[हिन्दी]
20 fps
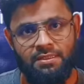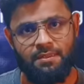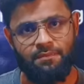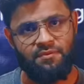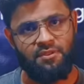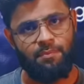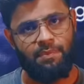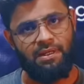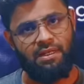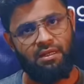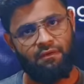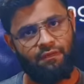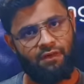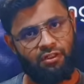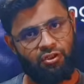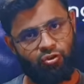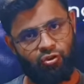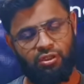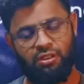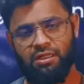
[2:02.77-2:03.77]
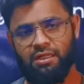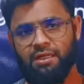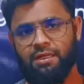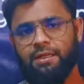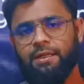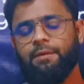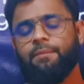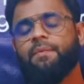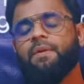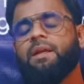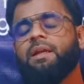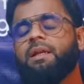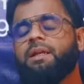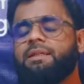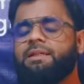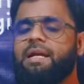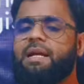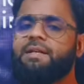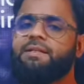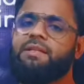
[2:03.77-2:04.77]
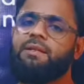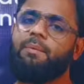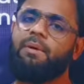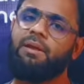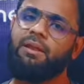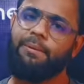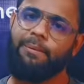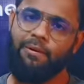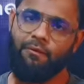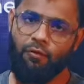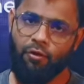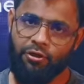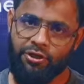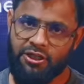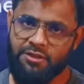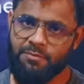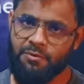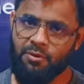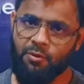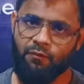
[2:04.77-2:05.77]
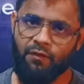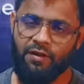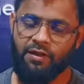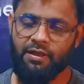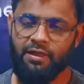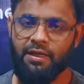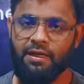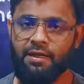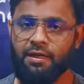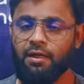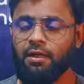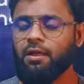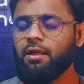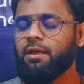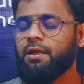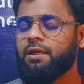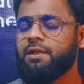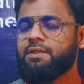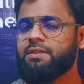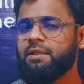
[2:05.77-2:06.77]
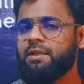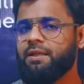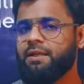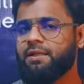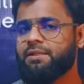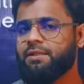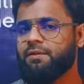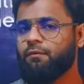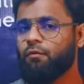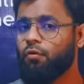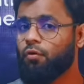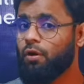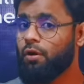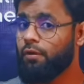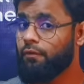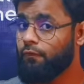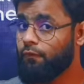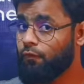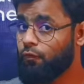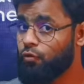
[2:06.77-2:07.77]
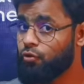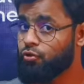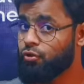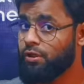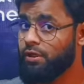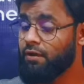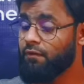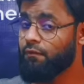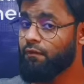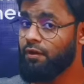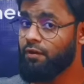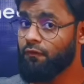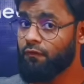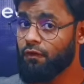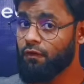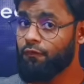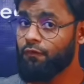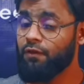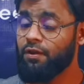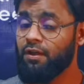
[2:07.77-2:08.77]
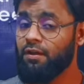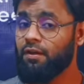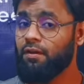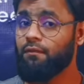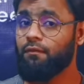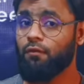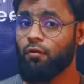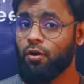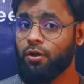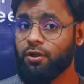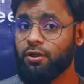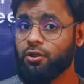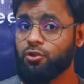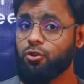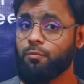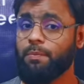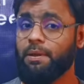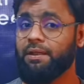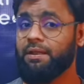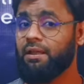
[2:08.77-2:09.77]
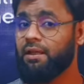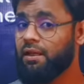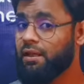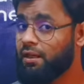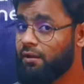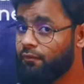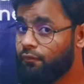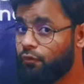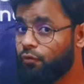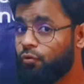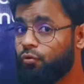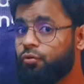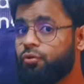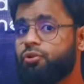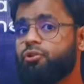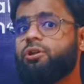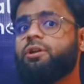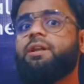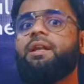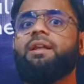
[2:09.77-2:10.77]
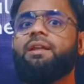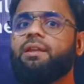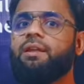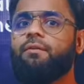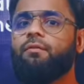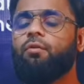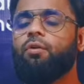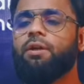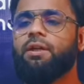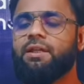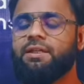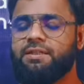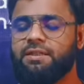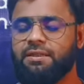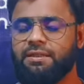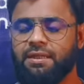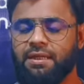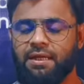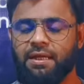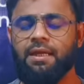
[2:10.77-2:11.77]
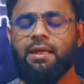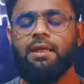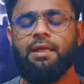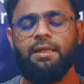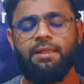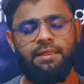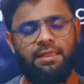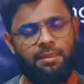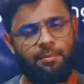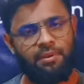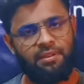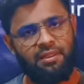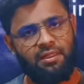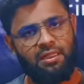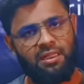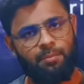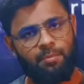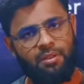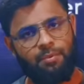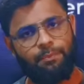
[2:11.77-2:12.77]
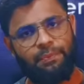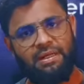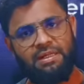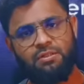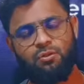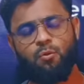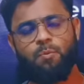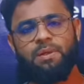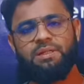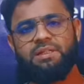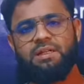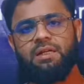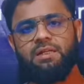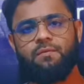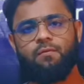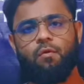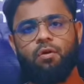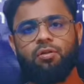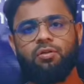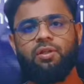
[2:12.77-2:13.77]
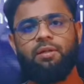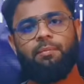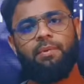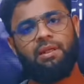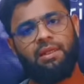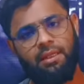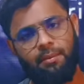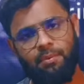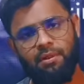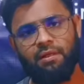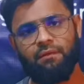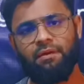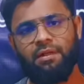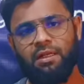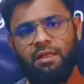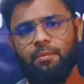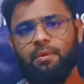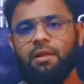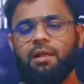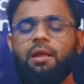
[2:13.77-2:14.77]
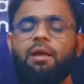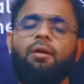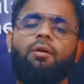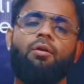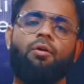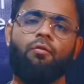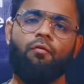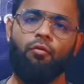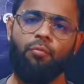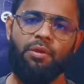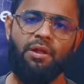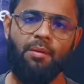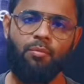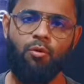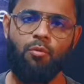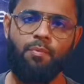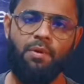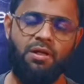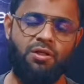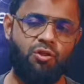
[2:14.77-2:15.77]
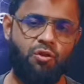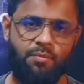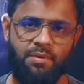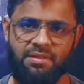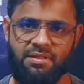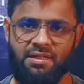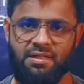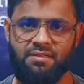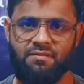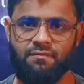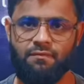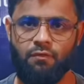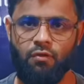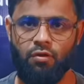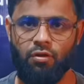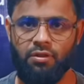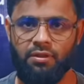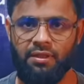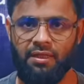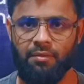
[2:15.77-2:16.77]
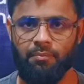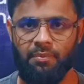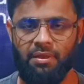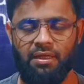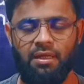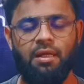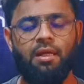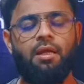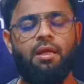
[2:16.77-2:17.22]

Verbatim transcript: सबसे पहला फ़र्क तो ये आ गया जाहिर सी बात है फिर वोल्टेज में भी फ़र्क आएगा इस तरीके से वो वो जो है 150 वाट का जो पैनल है वो जो है ना इतने वोल्टेज देता है ये भी तकरीबन पचास वाट तक में ये भी अवेलेबल है और वो भी आपको पचास वाट तक में